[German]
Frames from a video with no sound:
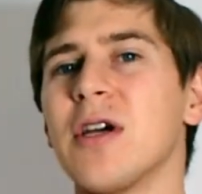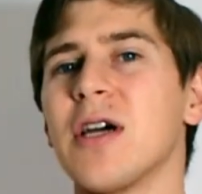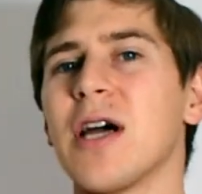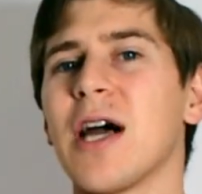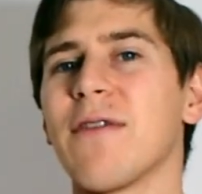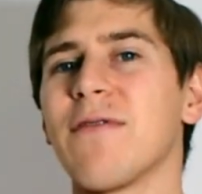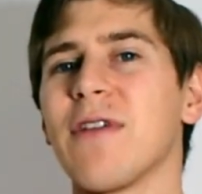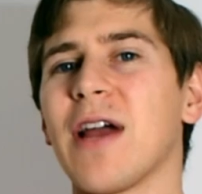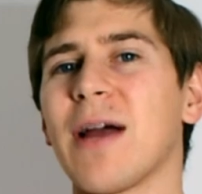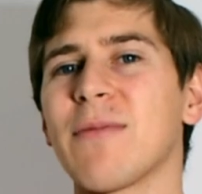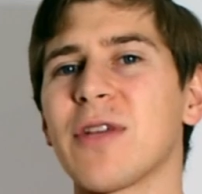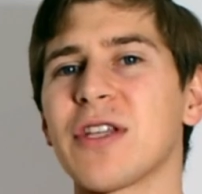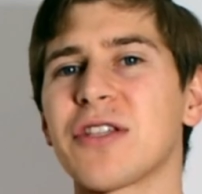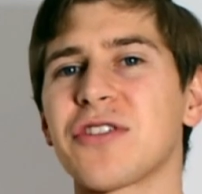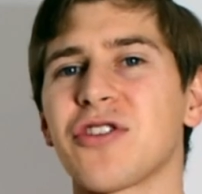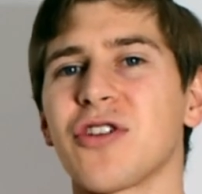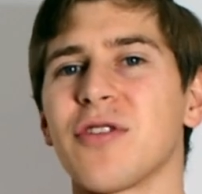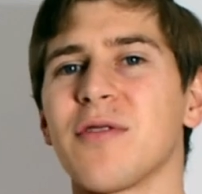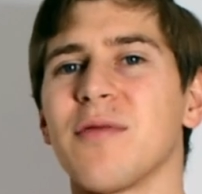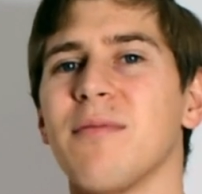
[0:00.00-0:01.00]
Äh, wir haben
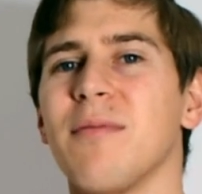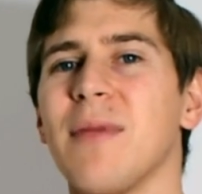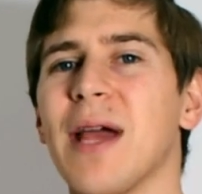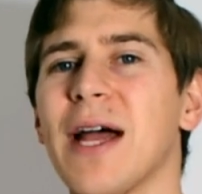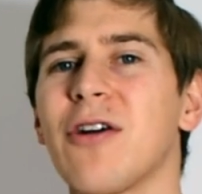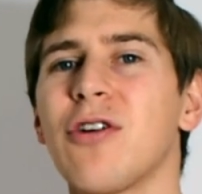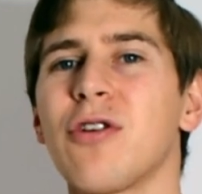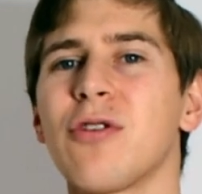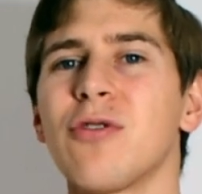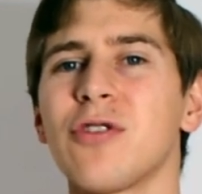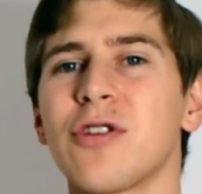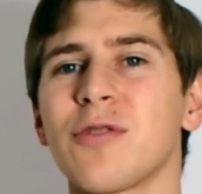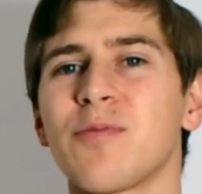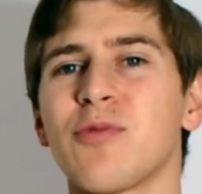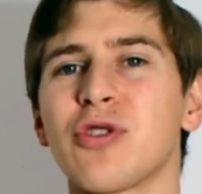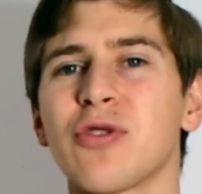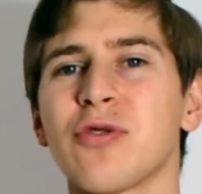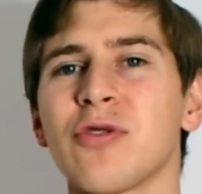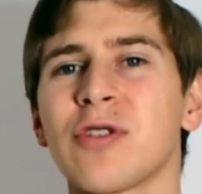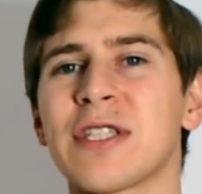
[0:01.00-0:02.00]
jetzt schon mehrere hundert
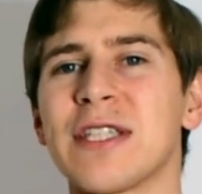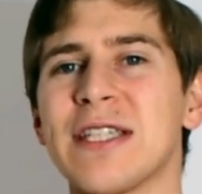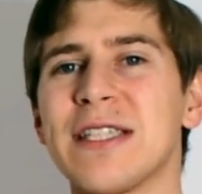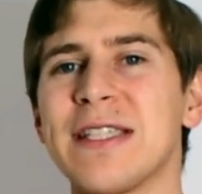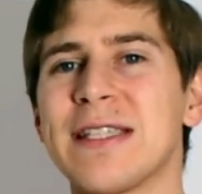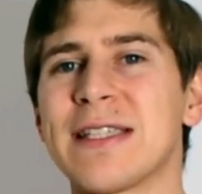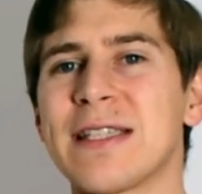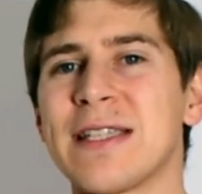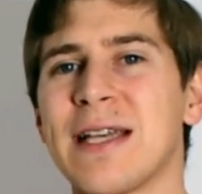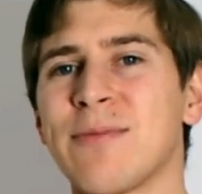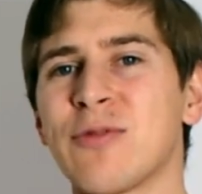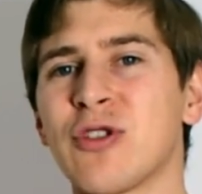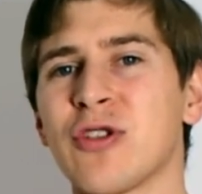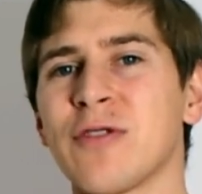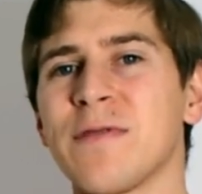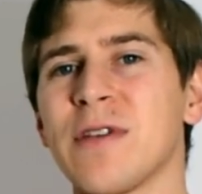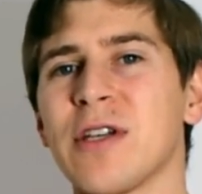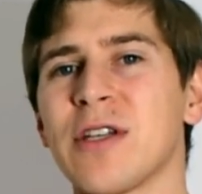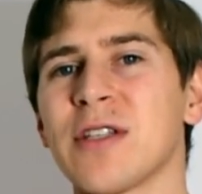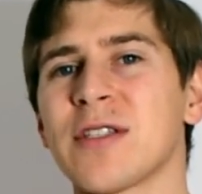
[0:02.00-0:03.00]
Produkttests
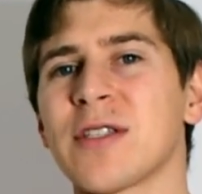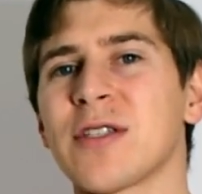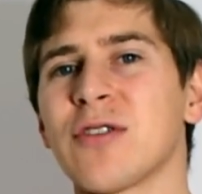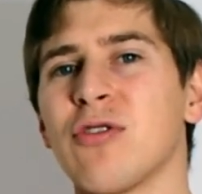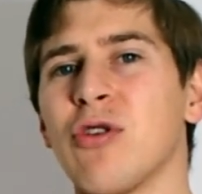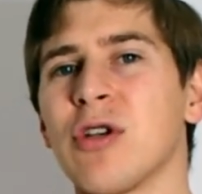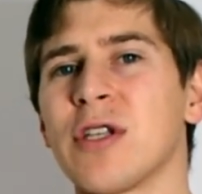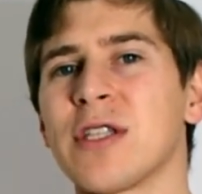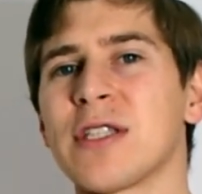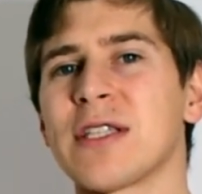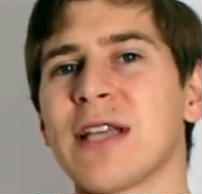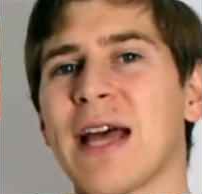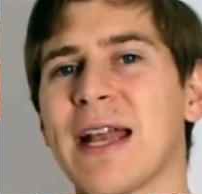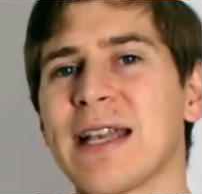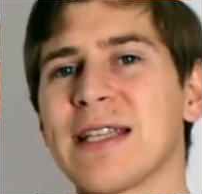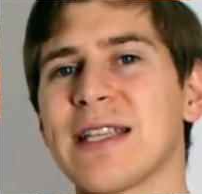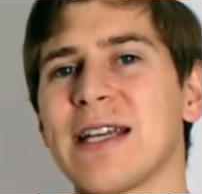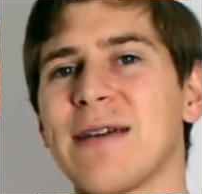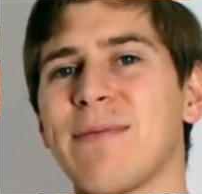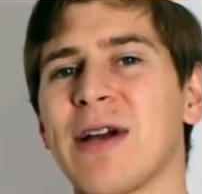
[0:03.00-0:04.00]
absolviert und
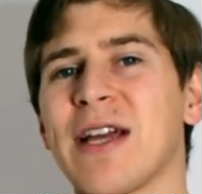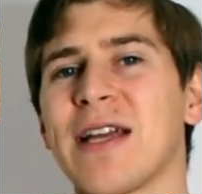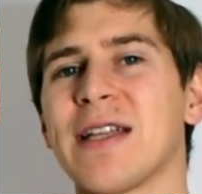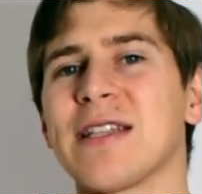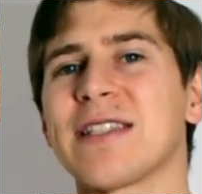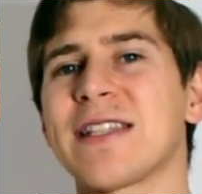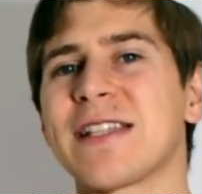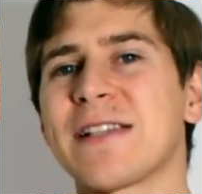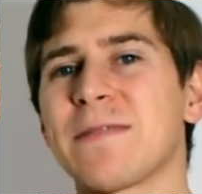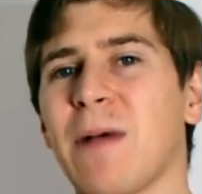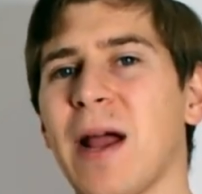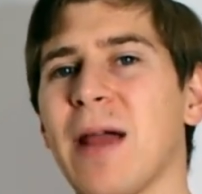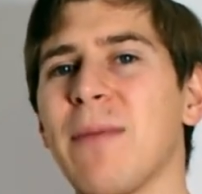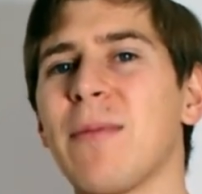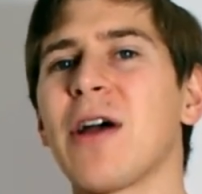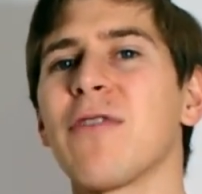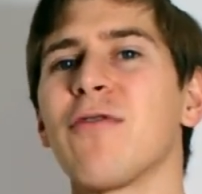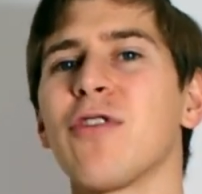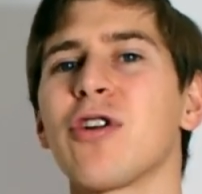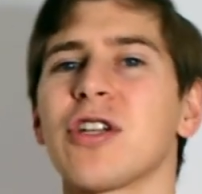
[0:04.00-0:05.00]
hatten dabei
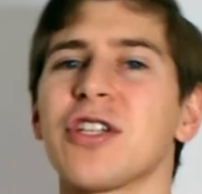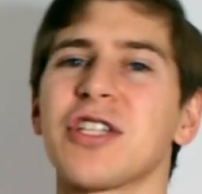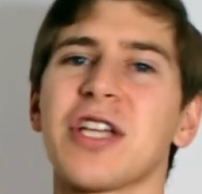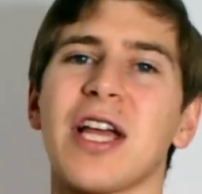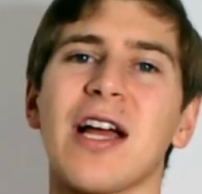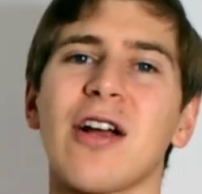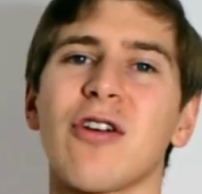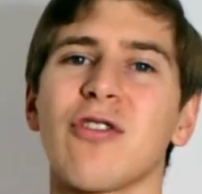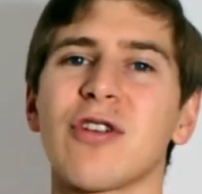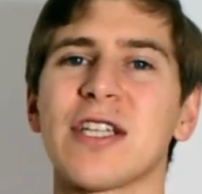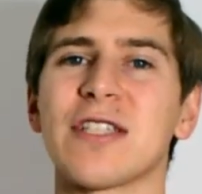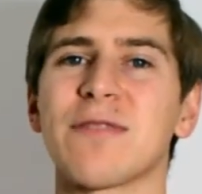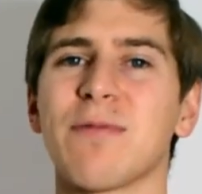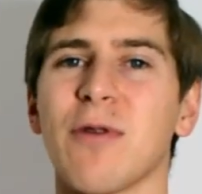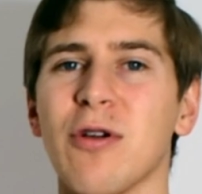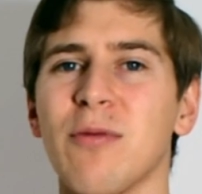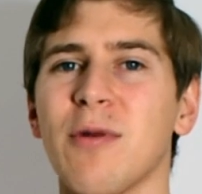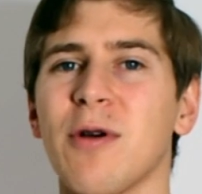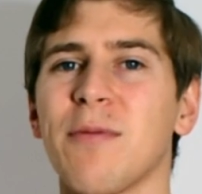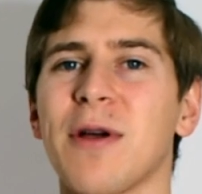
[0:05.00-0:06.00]
zweimal wirklich Ärger und das
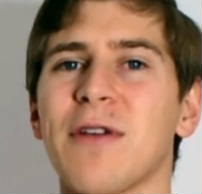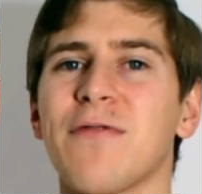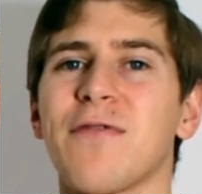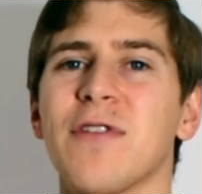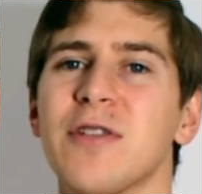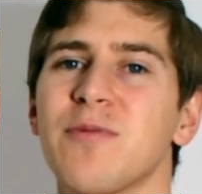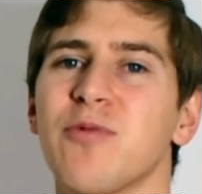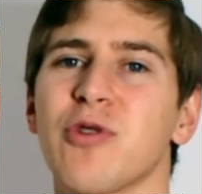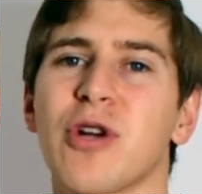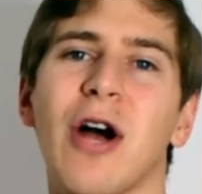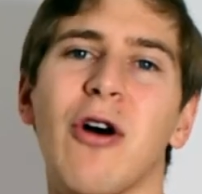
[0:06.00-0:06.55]
war immer bei Facebook.